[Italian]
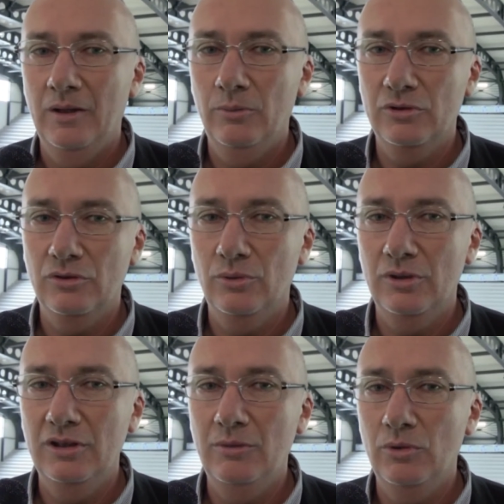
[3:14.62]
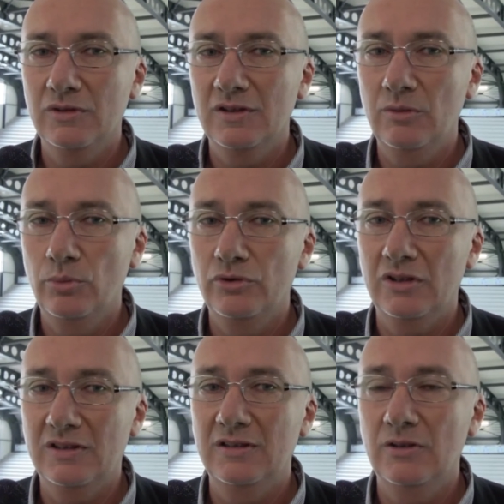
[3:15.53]
come sono quelle di Monza e di Busto
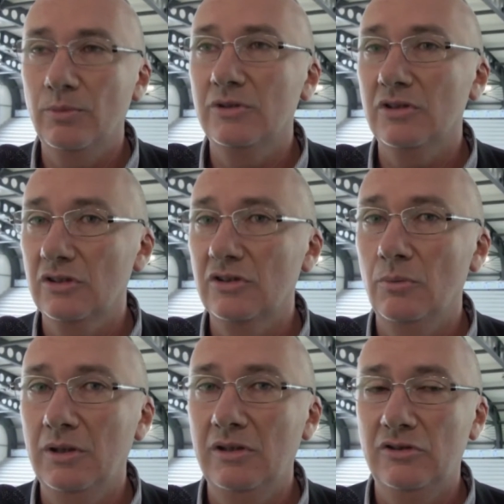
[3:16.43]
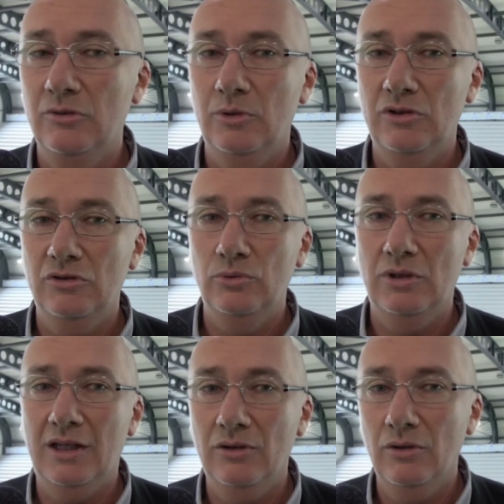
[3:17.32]
Arsizio, penso che sia un bellissimo
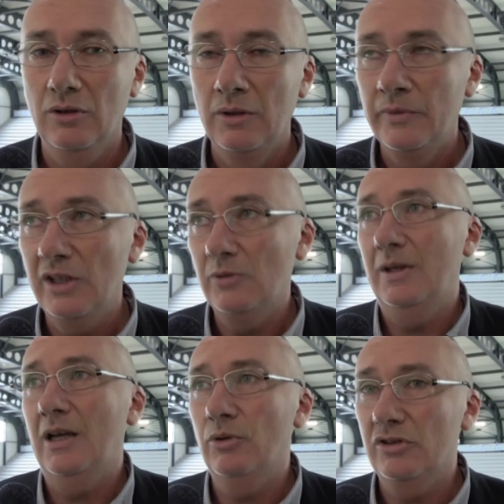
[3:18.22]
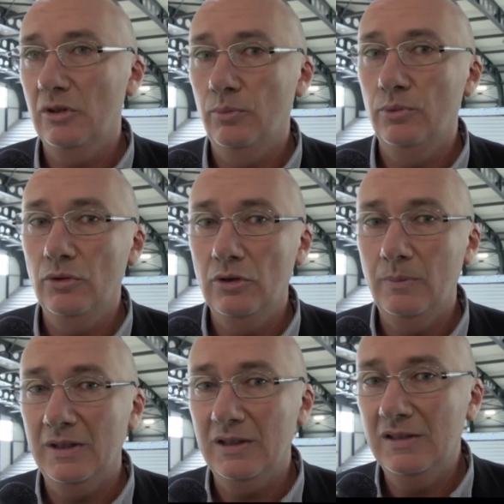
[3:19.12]
risultato e speriamo che sia un punto di
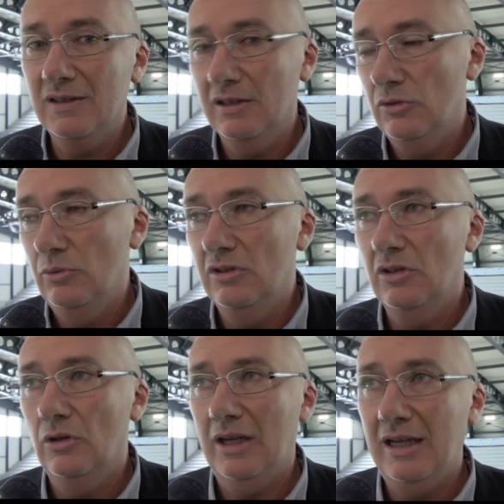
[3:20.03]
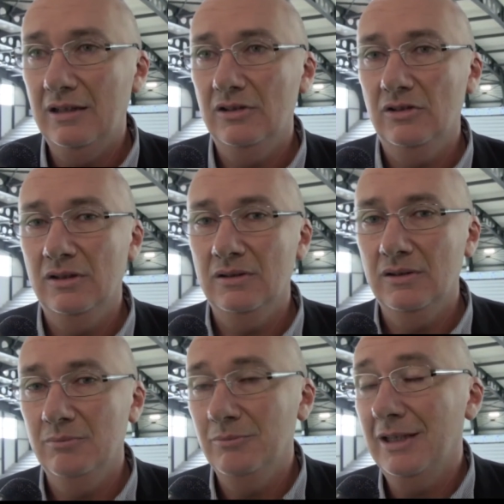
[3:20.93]
partenza, che si uniscono altre,
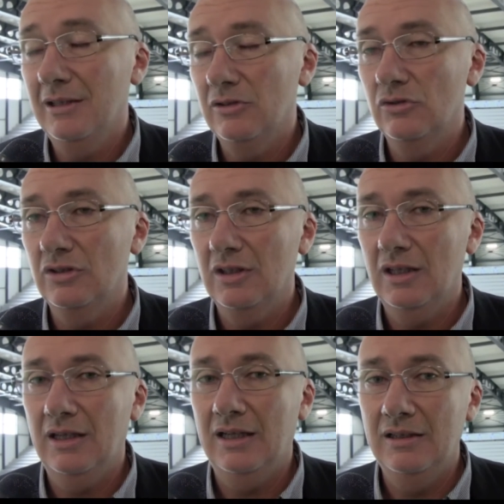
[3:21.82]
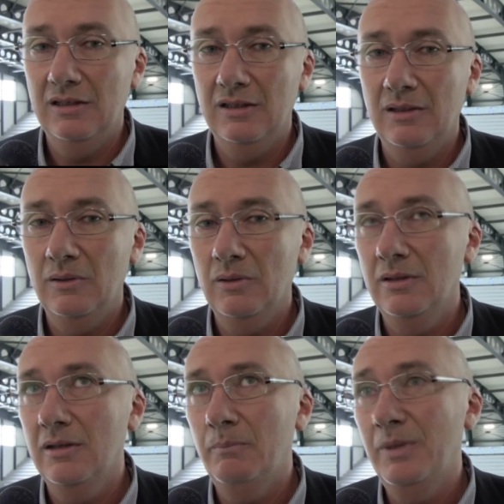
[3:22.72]
eh, altre società,
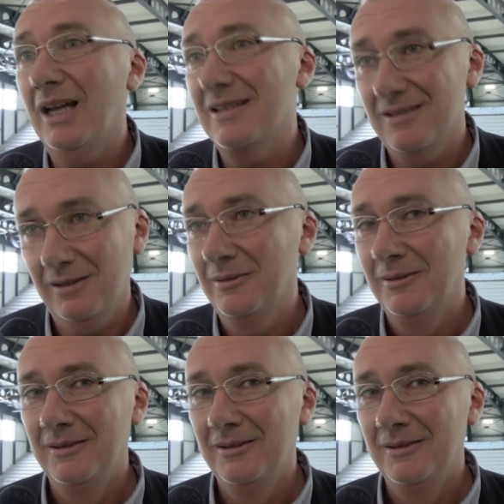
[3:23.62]
altre piazze